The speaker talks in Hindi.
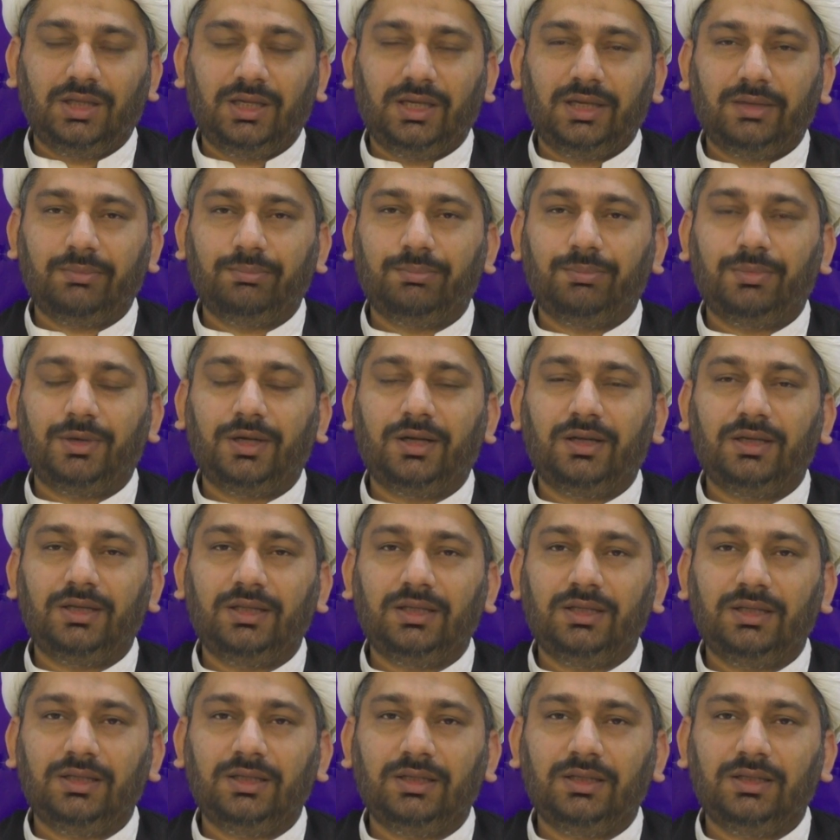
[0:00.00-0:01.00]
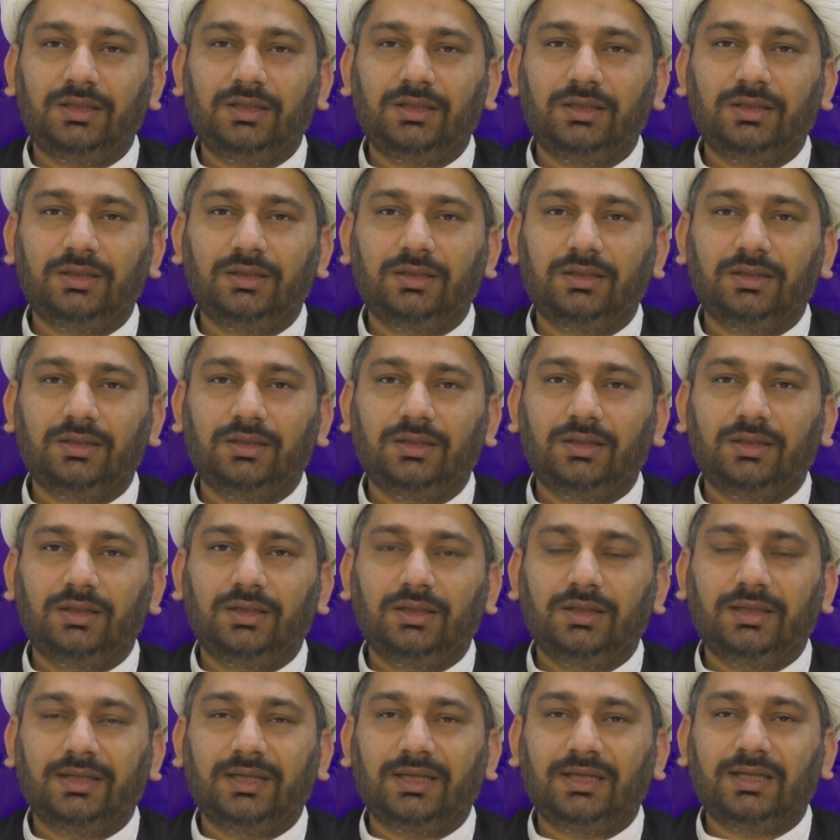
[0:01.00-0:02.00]
एक पानी
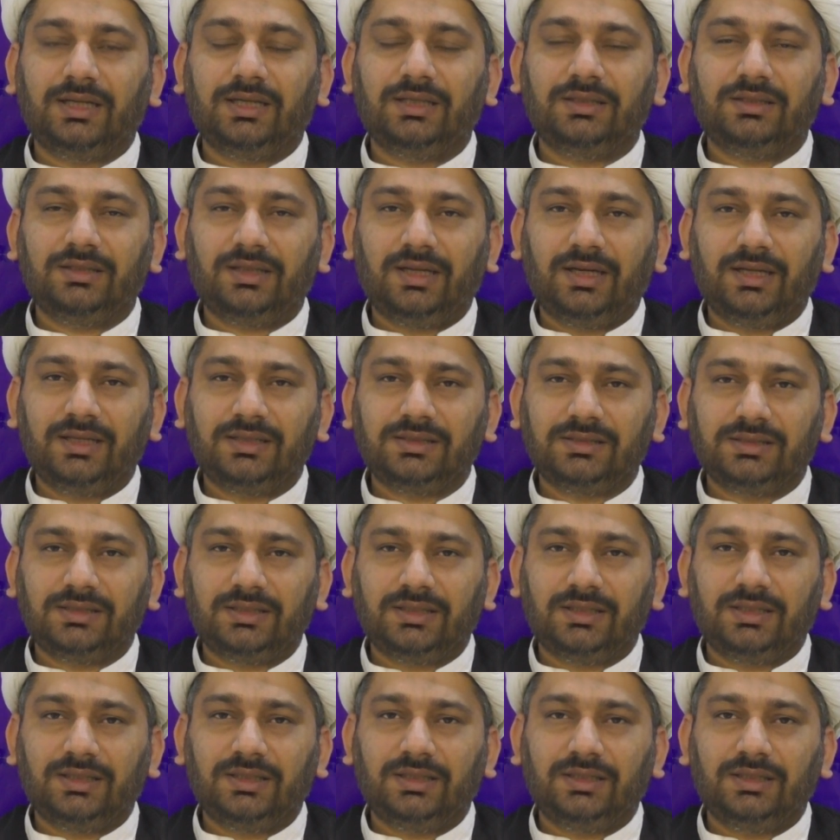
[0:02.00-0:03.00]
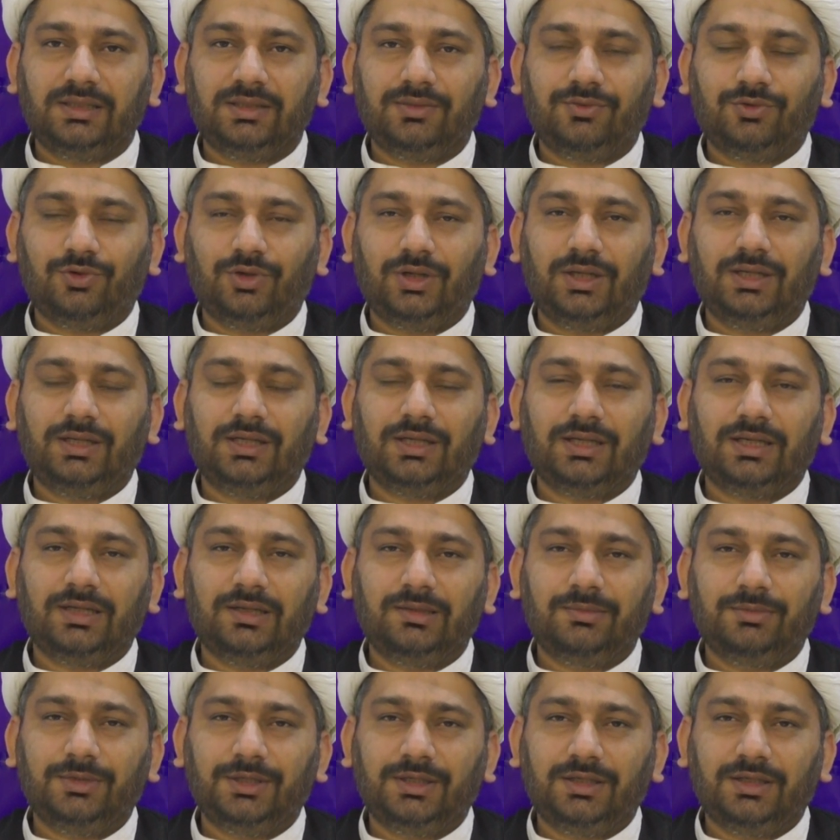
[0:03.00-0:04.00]
के कतरे से वो
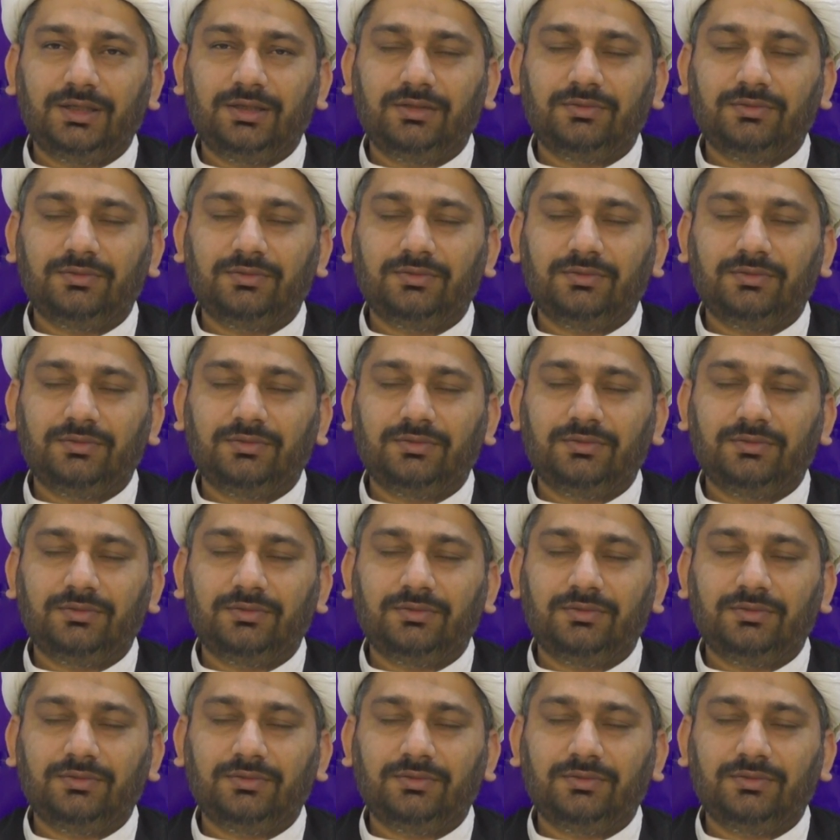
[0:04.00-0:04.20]
अलका बना